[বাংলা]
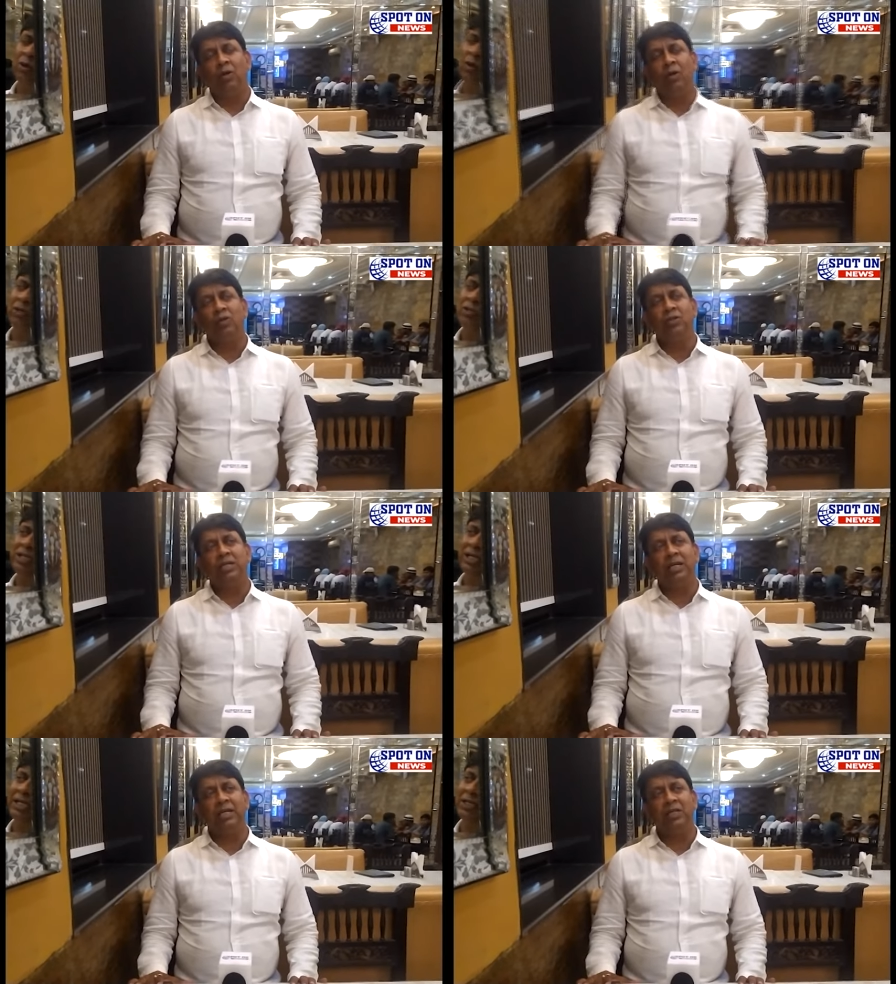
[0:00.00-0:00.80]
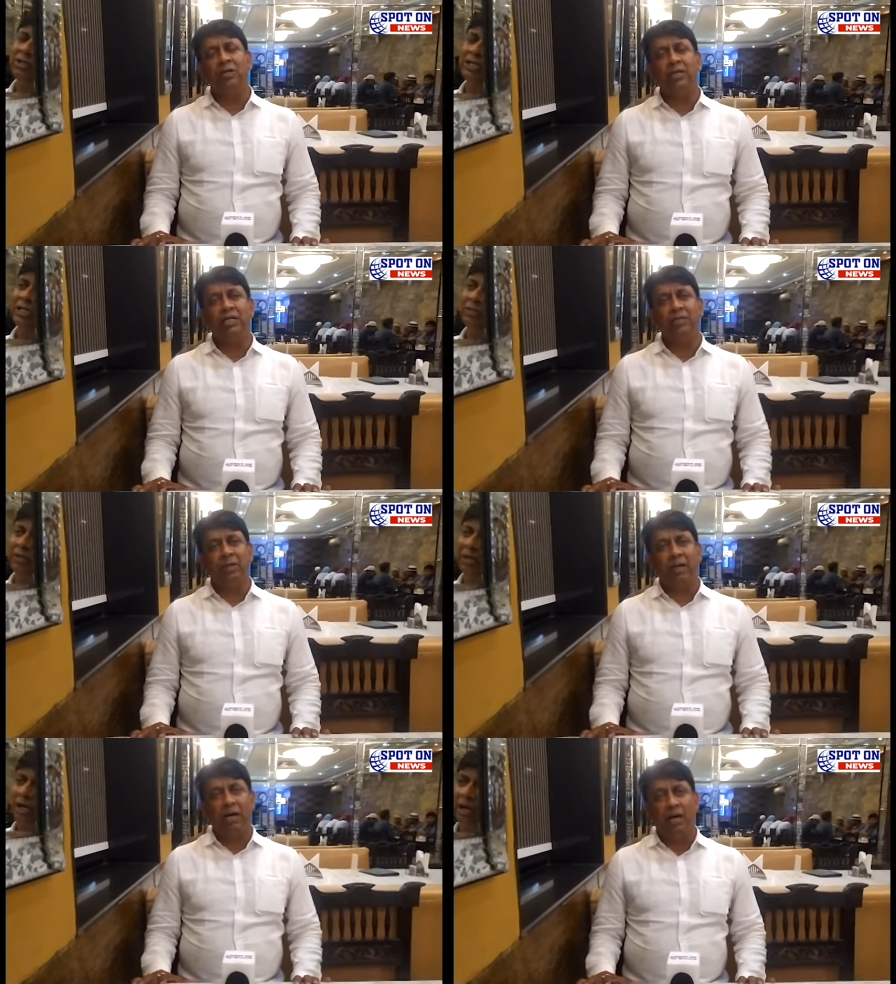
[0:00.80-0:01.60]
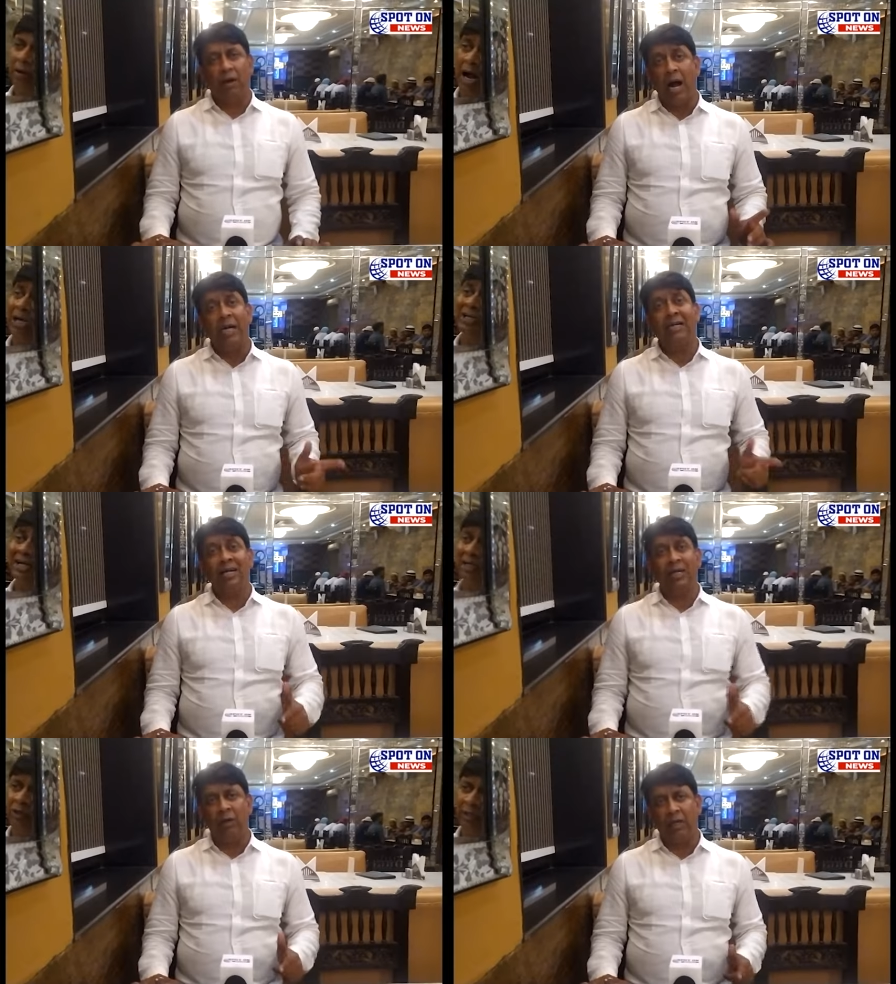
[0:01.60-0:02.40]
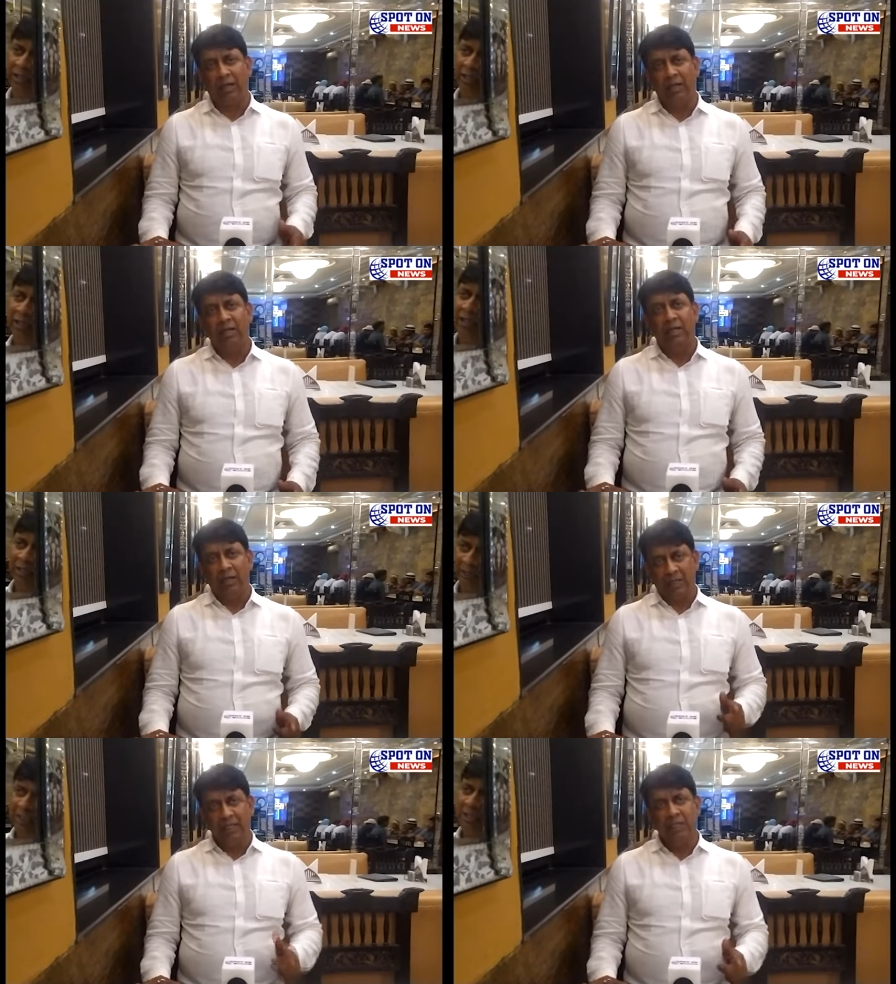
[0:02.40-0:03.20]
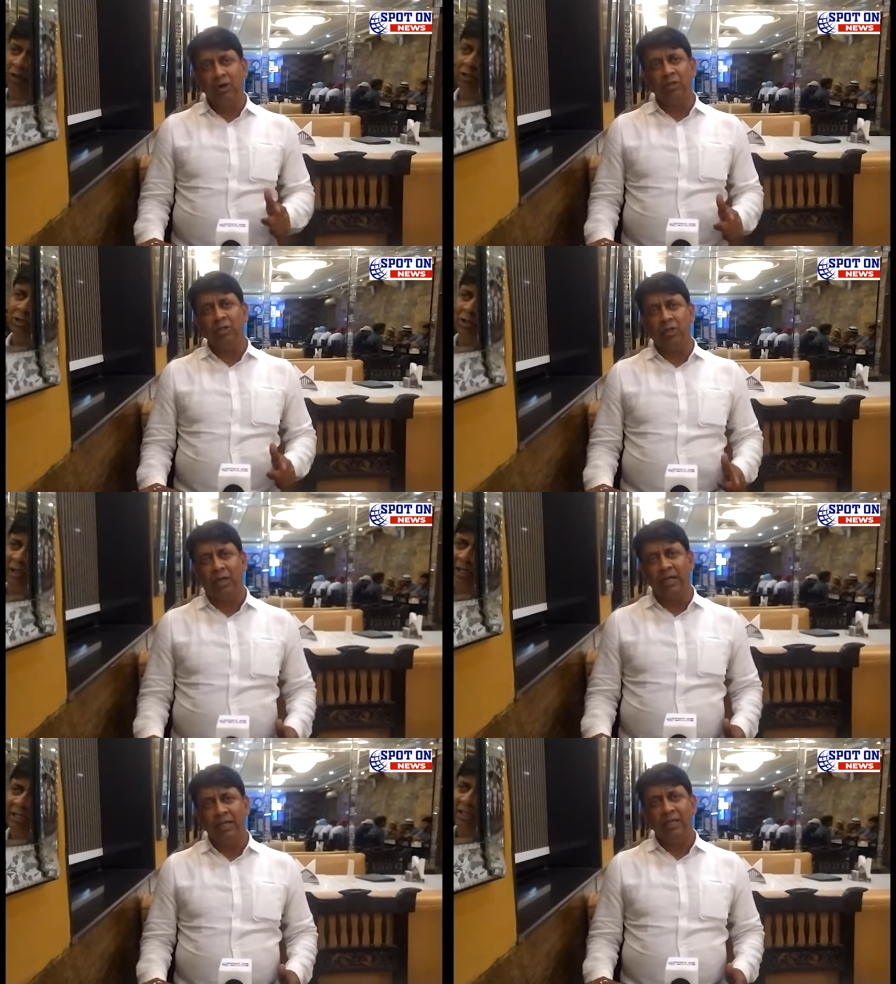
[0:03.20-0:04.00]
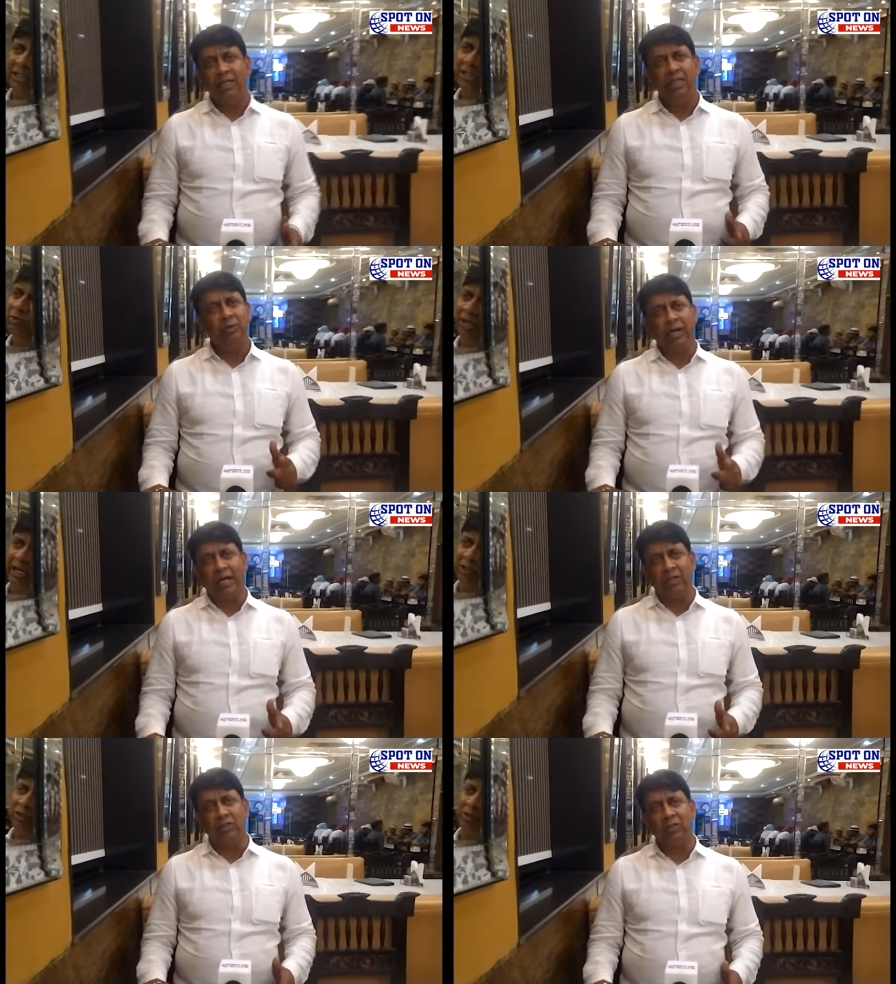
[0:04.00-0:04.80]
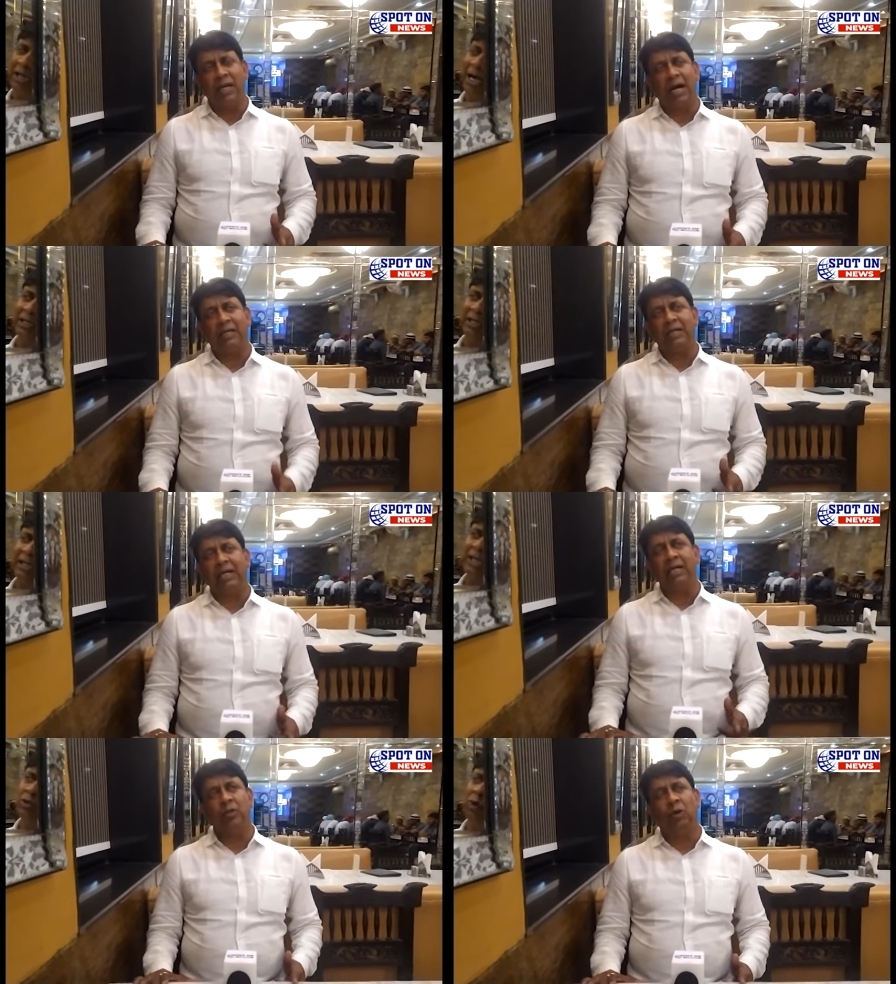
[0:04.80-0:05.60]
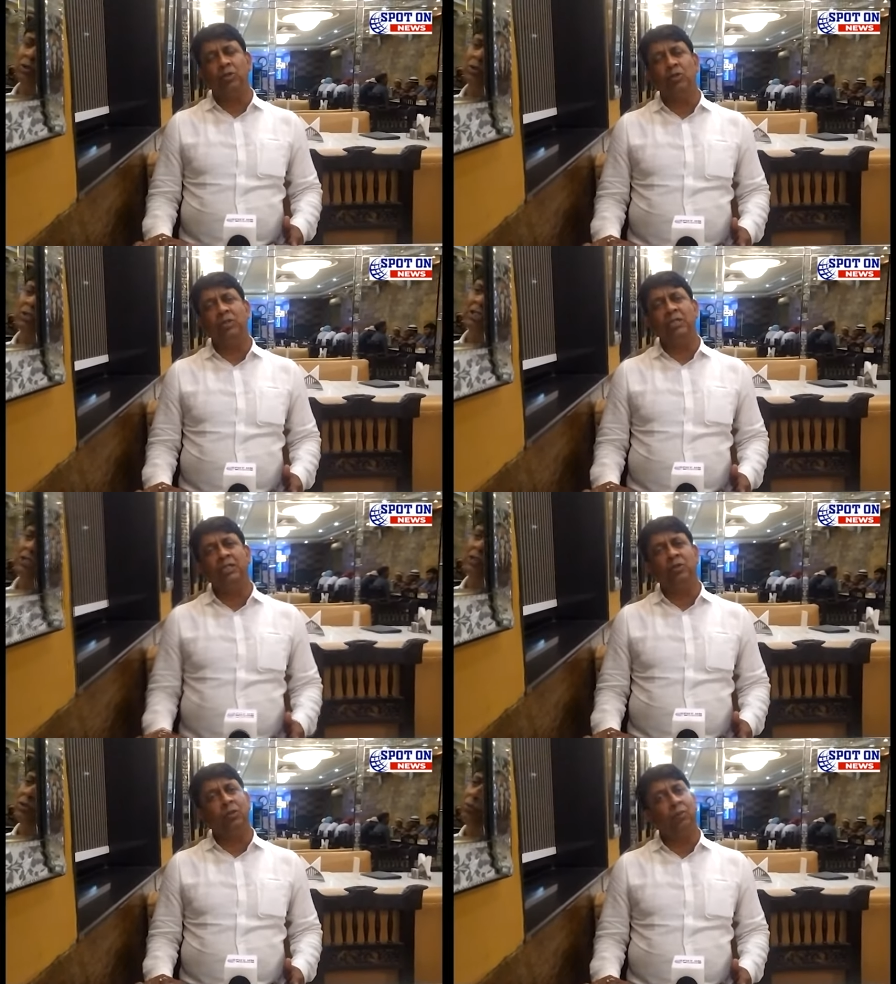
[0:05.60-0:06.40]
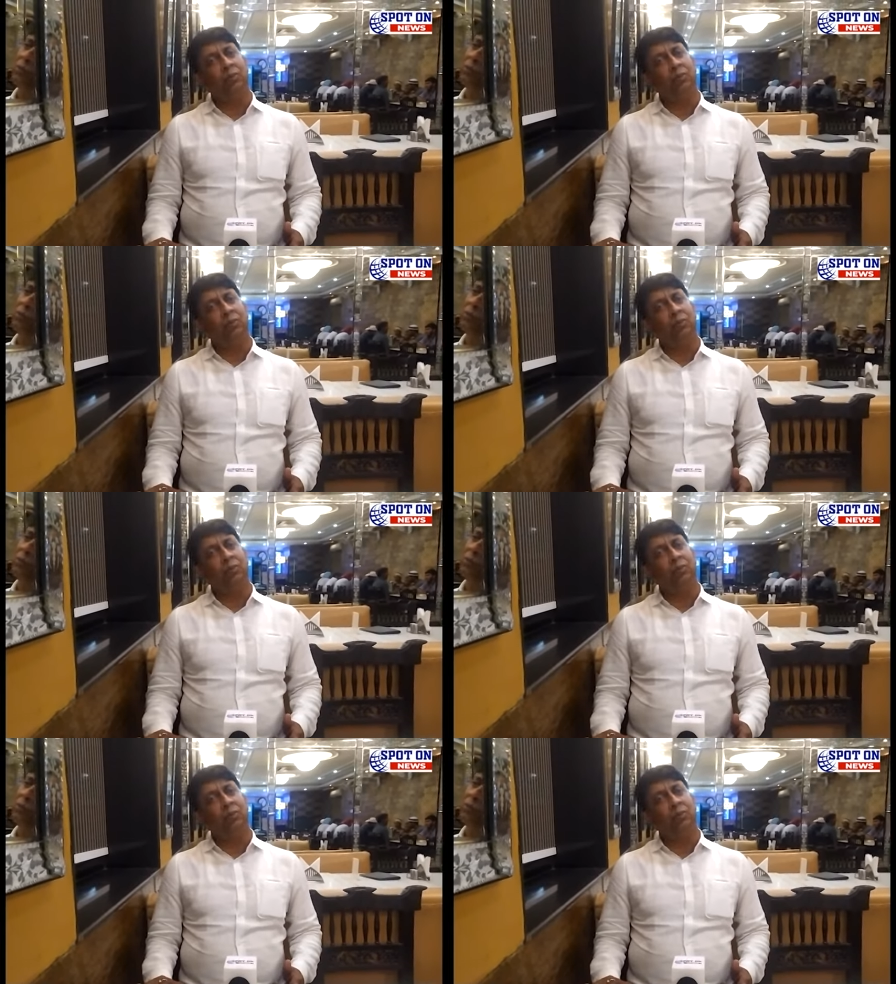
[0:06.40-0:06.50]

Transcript: নজন ছেলে কিন্তু টিমে আট আর একে নয় ইস্টবেঙ্গল যদি ধরেন ইস্টবেঙ্গলের একজন তাহলে আট আর একে নজন কিন্তু